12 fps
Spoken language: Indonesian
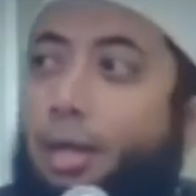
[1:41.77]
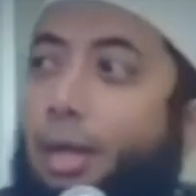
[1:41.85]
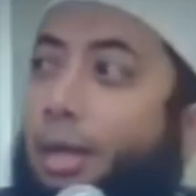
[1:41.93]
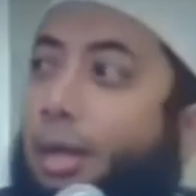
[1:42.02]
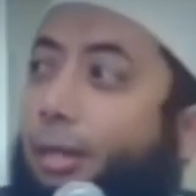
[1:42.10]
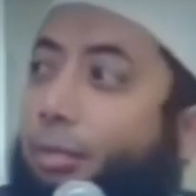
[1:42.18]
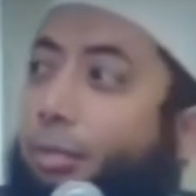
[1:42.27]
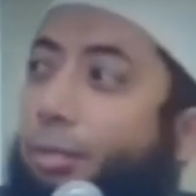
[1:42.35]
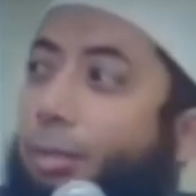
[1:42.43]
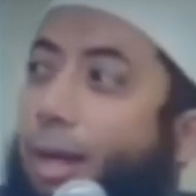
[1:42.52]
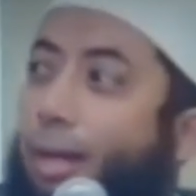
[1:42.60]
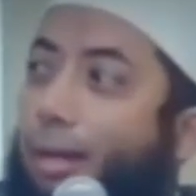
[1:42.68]
Sekarang anda
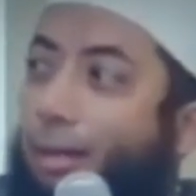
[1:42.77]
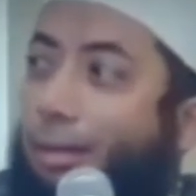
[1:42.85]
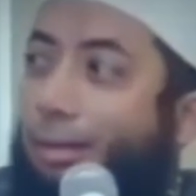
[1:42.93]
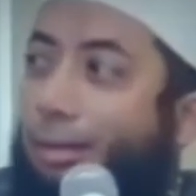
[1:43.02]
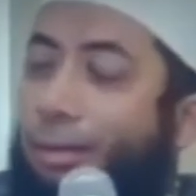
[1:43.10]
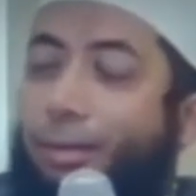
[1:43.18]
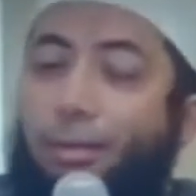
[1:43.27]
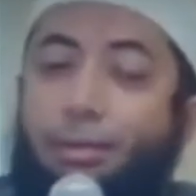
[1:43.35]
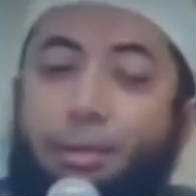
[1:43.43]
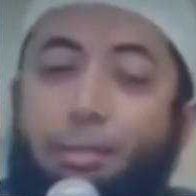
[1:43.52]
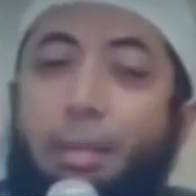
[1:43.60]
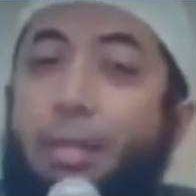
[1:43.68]
sudah berada
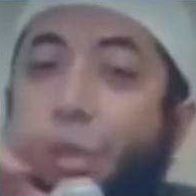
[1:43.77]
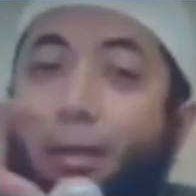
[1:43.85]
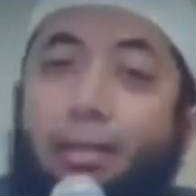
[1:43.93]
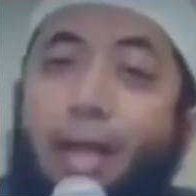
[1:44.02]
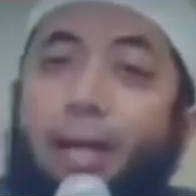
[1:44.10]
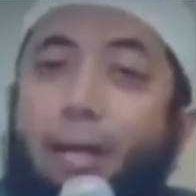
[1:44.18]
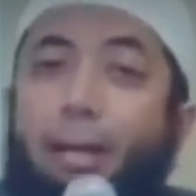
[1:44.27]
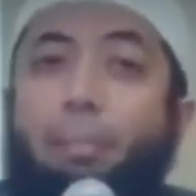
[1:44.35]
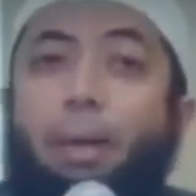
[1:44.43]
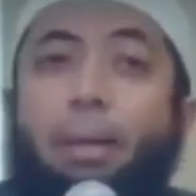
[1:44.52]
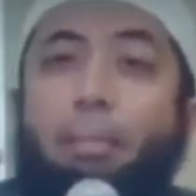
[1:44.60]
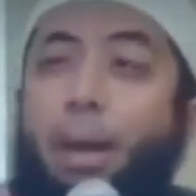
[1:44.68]
di bidang
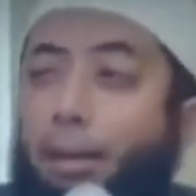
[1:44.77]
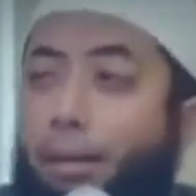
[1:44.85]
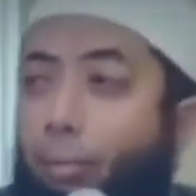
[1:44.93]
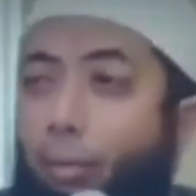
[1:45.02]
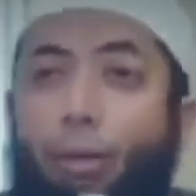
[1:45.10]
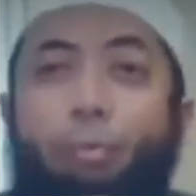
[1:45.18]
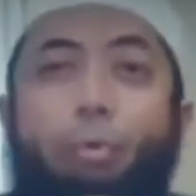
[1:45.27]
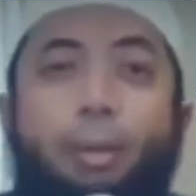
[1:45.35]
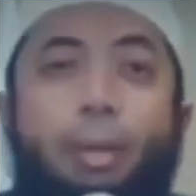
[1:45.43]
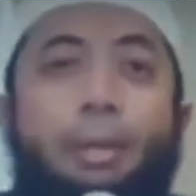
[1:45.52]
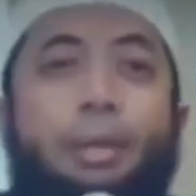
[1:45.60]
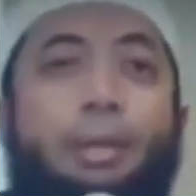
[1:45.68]
tanah paling baik di muka
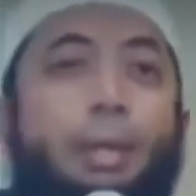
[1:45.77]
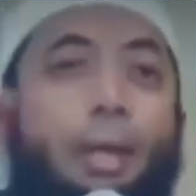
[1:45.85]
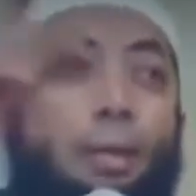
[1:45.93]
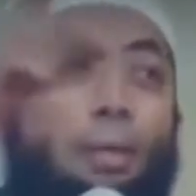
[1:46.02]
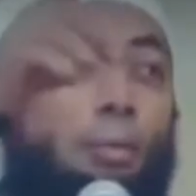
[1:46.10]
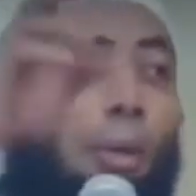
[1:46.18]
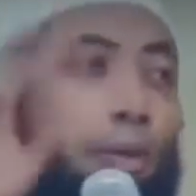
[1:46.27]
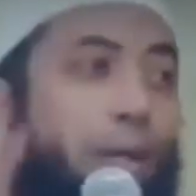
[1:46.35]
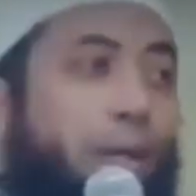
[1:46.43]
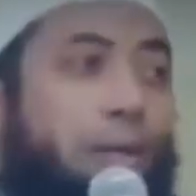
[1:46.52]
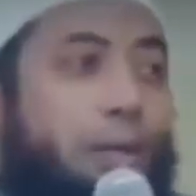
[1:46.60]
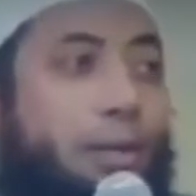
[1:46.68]
bumi. Ini
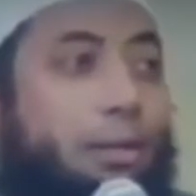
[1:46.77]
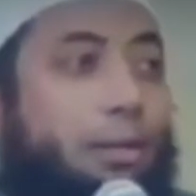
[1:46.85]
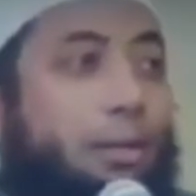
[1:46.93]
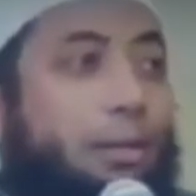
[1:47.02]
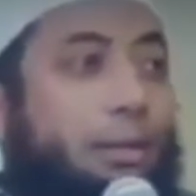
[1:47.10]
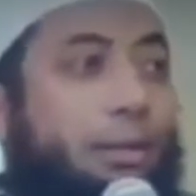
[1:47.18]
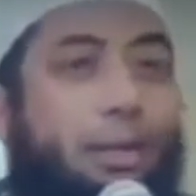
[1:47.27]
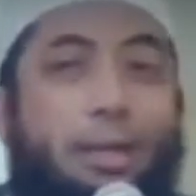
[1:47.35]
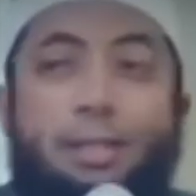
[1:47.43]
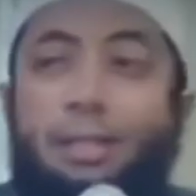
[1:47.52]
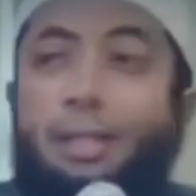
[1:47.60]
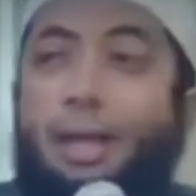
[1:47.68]
rumahnya Allah.
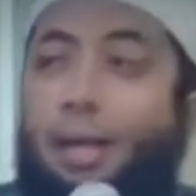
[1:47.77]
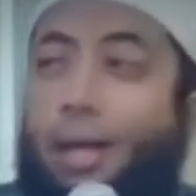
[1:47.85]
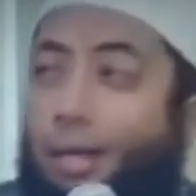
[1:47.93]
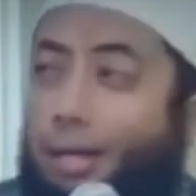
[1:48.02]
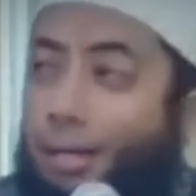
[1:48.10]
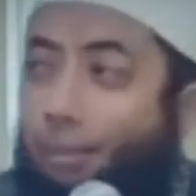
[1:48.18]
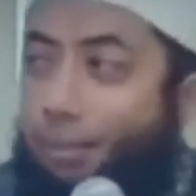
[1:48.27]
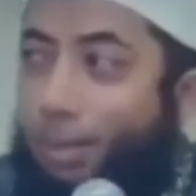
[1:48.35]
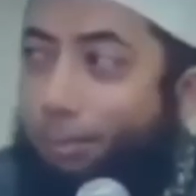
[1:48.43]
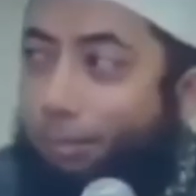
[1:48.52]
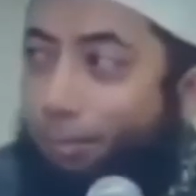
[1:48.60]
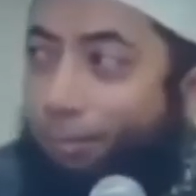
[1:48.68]
Dan di sini ada air
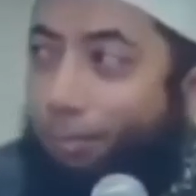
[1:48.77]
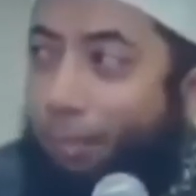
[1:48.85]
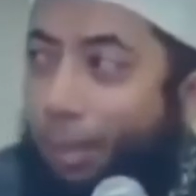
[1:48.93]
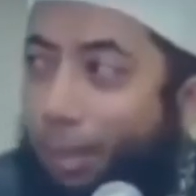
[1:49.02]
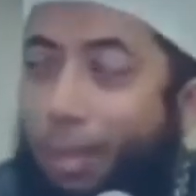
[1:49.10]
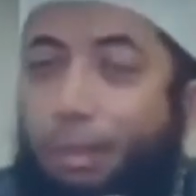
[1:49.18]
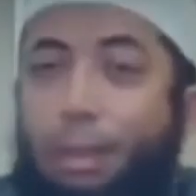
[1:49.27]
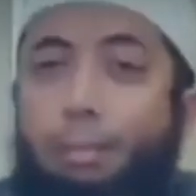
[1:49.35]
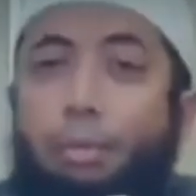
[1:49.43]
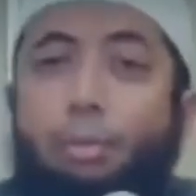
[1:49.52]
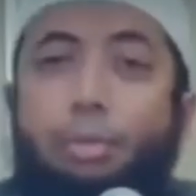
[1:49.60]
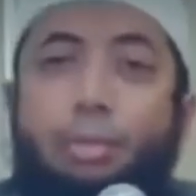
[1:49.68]
zam-zam. Yang
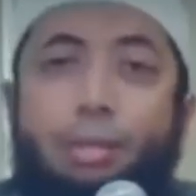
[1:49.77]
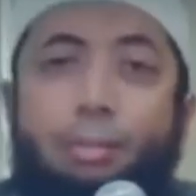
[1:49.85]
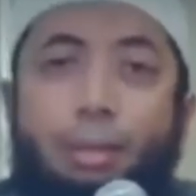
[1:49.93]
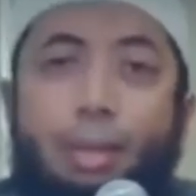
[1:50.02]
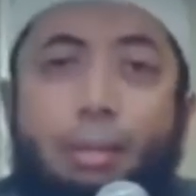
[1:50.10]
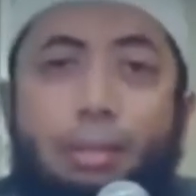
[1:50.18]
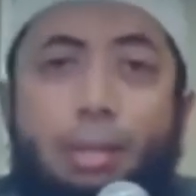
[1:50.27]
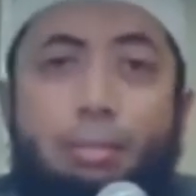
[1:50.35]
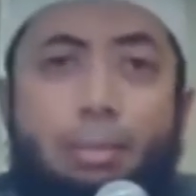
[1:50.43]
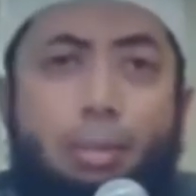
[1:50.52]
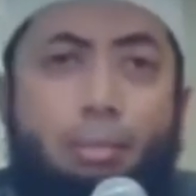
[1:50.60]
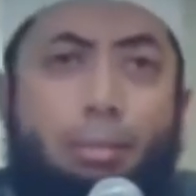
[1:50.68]
Nabi SAW bilang
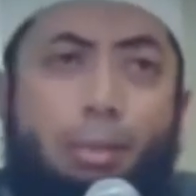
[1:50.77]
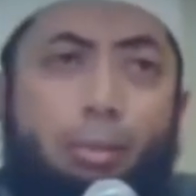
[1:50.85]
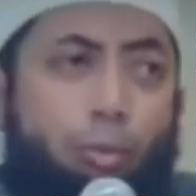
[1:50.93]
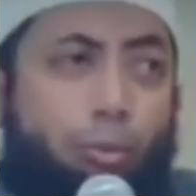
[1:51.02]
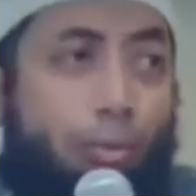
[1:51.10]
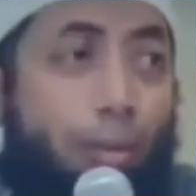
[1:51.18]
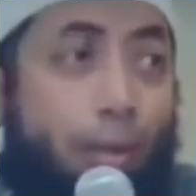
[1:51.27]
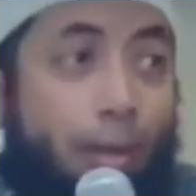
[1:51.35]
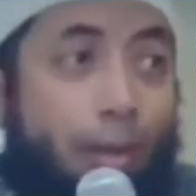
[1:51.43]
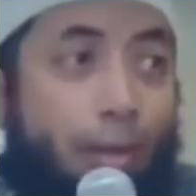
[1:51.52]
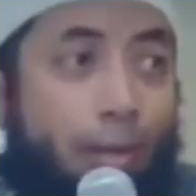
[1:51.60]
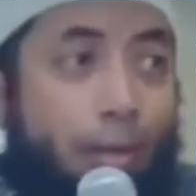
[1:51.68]
zam-zam liman
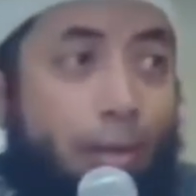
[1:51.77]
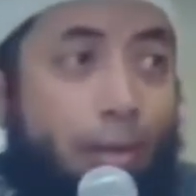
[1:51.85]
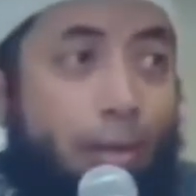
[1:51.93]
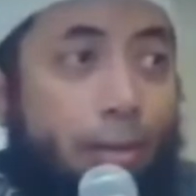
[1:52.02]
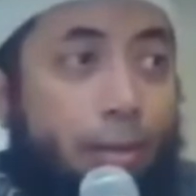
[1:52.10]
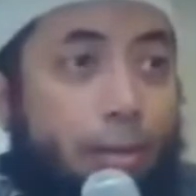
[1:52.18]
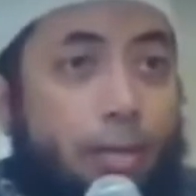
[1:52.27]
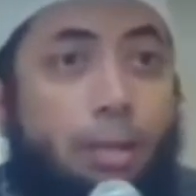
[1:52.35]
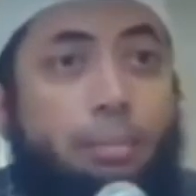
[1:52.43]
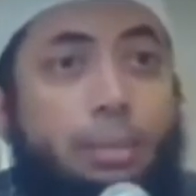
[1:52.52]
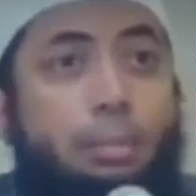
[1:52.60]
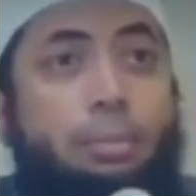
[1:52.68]
syuribalah.
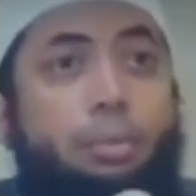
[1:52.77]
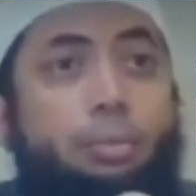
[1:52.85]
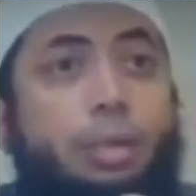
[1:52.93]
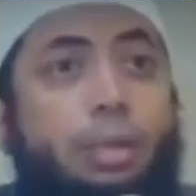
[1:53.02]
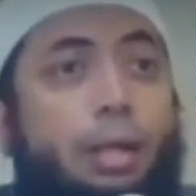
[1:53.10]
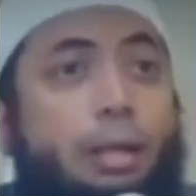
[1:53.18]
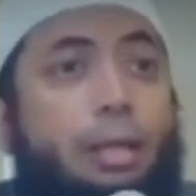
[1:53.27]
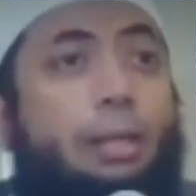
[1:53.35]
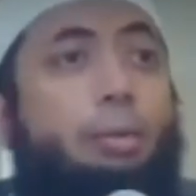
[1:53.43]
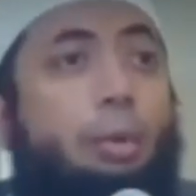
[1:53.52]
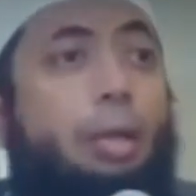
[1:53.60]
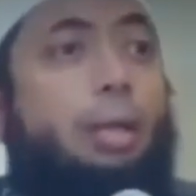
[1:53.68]
Zam-zam sesuai dengan
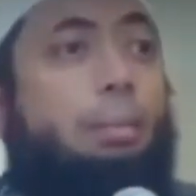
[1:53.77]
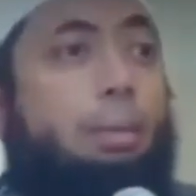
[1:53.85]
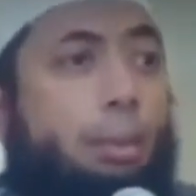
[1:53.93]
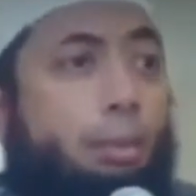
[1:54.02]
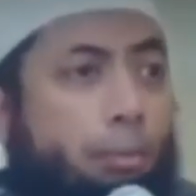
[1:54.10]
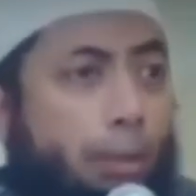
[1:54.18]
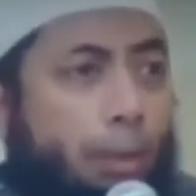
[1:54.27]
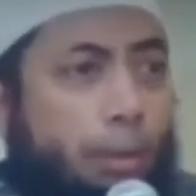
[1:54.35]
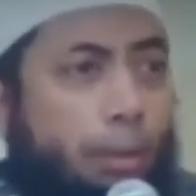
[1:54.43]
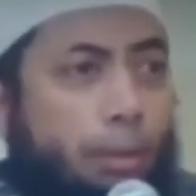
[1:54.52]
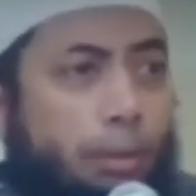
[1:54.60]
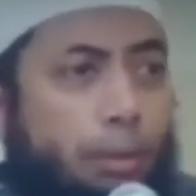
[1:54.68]
niat orang yang
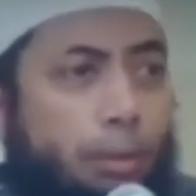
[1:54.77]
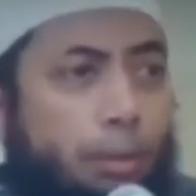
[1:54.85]
meminumnya.